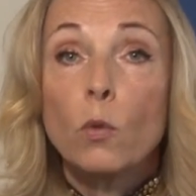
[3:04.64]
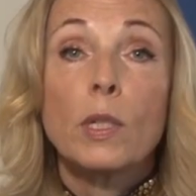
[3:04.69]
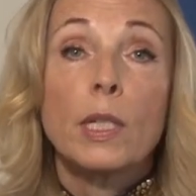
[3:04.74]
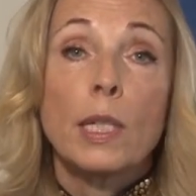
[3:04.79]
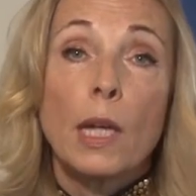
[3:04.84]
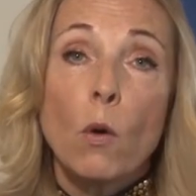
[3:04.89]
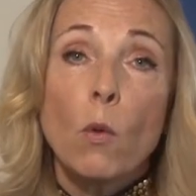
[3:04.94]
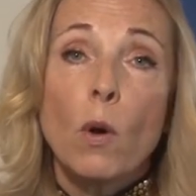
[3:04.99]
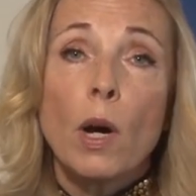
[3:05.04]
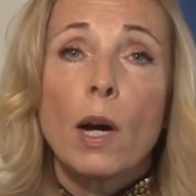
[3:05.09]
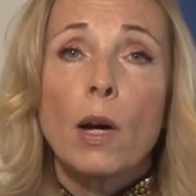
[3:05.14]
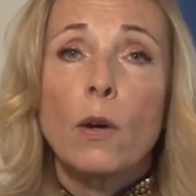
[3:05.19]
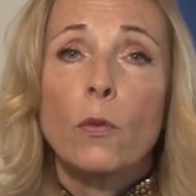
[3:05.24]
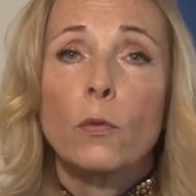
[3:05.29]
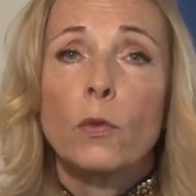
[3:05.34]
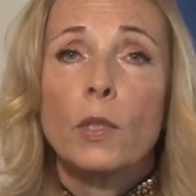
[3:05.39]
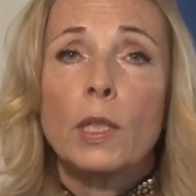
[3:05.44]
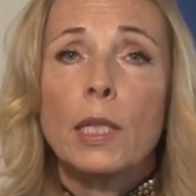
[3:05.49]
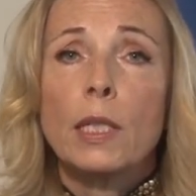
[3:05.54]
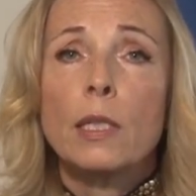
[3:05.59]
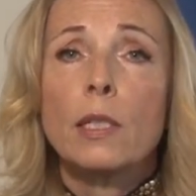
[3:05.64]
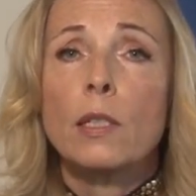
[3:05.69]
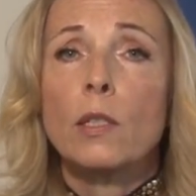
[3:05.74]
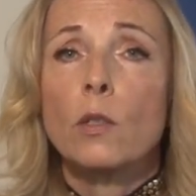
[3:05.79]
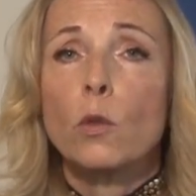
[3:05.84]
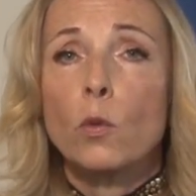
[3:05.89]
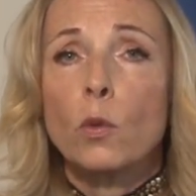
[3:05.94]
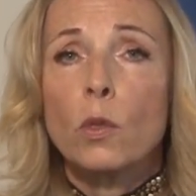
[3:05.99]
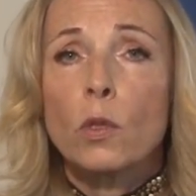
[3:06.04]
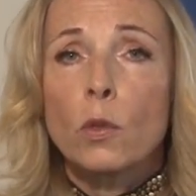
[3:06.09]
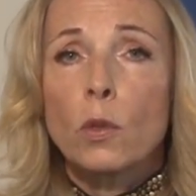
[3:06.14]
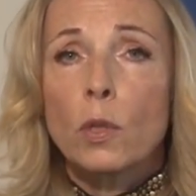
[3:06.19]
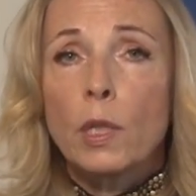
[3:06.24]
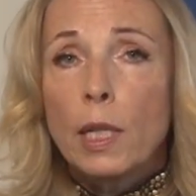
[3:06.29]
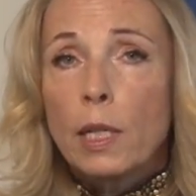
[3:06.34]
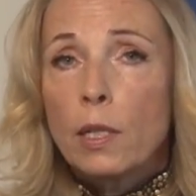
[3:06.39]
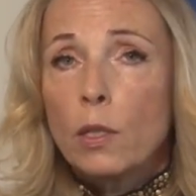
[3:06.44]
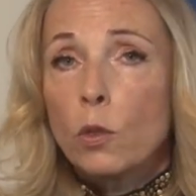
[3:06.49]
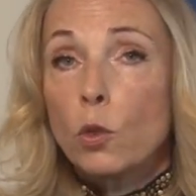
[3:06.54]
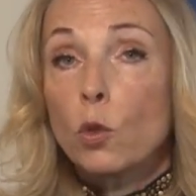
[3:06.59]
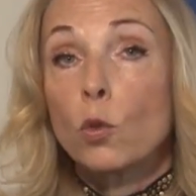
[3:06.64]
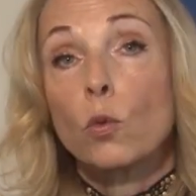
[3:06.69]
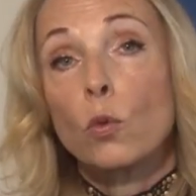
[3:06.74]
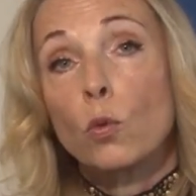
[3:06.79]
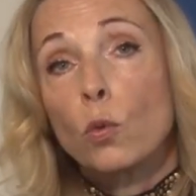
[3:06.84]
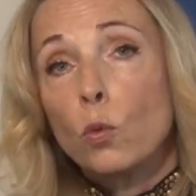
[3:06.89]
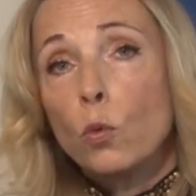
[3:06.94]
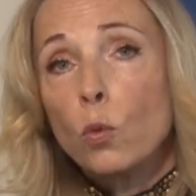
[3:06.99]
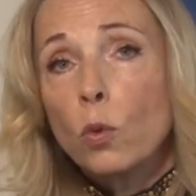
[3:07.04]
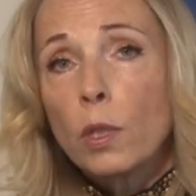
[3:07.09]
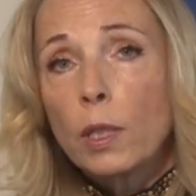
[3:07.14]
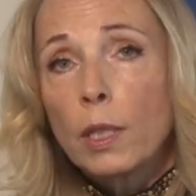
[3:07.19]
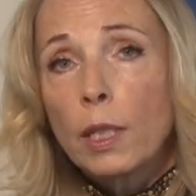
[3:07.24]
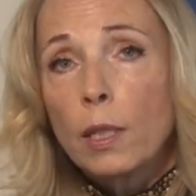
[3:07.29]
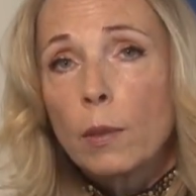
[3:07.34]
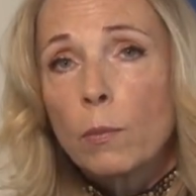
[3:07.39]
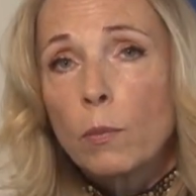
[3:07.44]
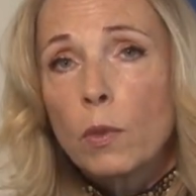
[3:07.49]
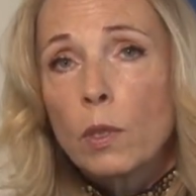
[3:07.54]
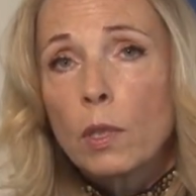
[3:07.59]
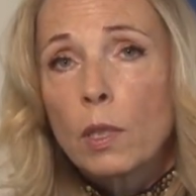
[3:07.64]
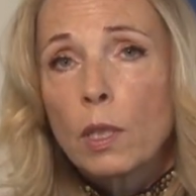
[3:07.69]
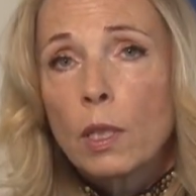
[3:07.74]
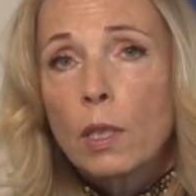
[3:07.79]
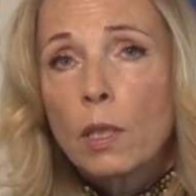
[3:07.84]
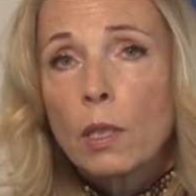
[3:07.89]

und dauerhafte institutionelle Strukturen gibt.